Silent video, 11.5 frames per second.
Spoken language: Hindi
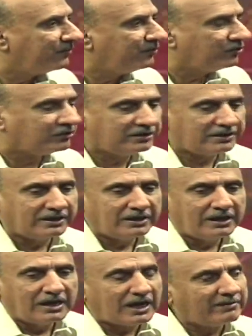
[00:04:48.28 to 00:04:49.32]
भी होती हैं
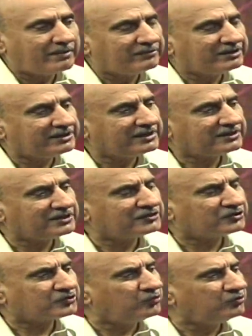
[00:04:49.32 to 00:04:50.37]
अब आप देखिए किस
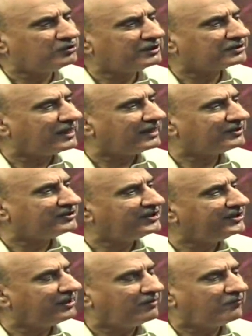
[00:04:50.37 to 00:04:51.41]
सुकून के साथ
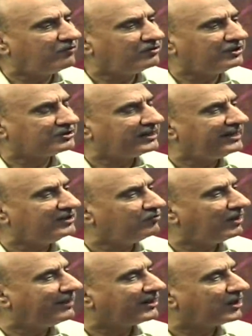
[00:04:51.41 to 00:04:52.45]
वो इसराइल जो
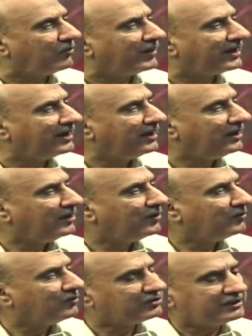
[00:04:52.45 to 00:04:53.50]
है बैठा हुआ है
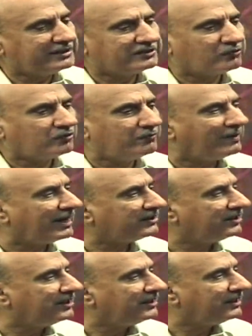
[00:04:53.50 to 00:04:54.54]
उसे जैसे कोई बात
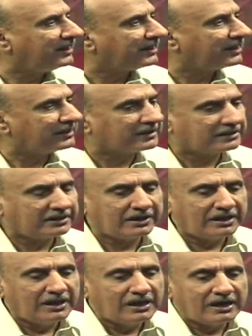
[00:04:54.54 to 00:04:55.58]
ही नहीं है क्या करते हैं
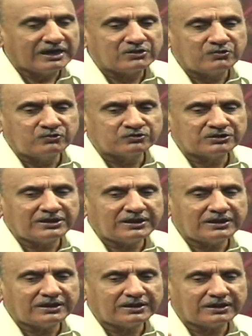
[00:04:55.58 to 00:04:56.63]
अच्छा रूस ने
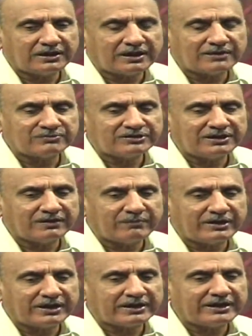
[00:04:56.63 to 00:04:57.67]
के नाम से एक
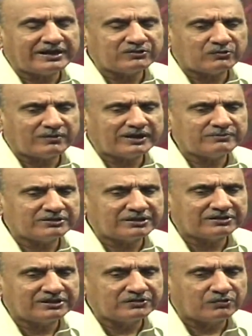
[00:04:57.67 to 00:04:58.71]
बयान आया जो बाद में
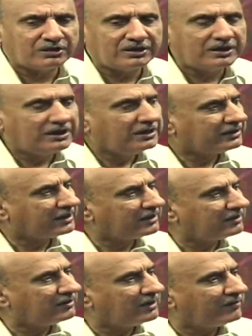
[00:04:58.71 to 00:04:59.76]
तरदीद हो गई कि अगर
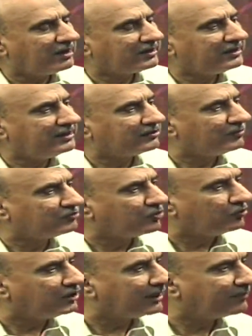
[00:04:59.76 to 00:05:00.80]
उन्होंने हमला किया तो हम
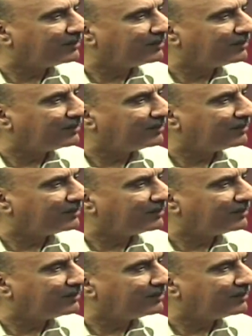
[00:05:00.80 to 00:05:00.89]
सऊदी अरब पर